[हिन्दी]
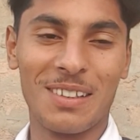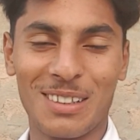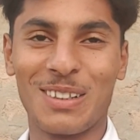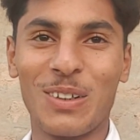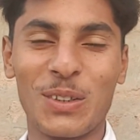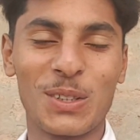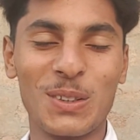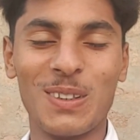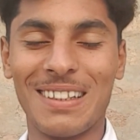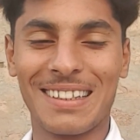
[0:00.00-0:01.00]
इतना
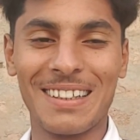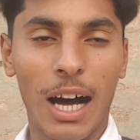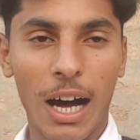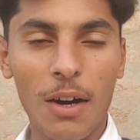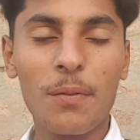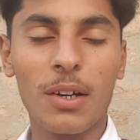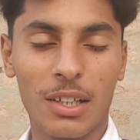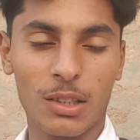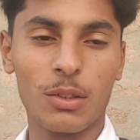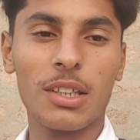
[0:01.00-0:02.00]
होशू लेकिन ऑफ़
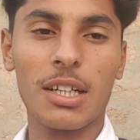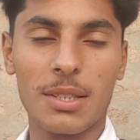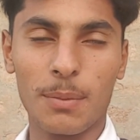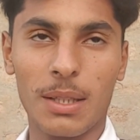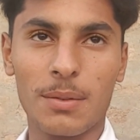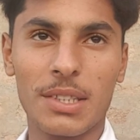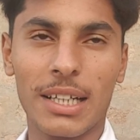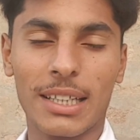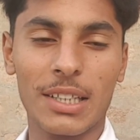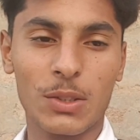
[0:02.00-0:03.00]
करते हो यहाँ से मतलब
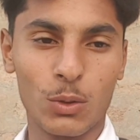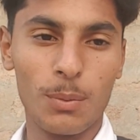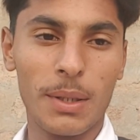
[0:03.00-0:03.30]
जाके स्कूल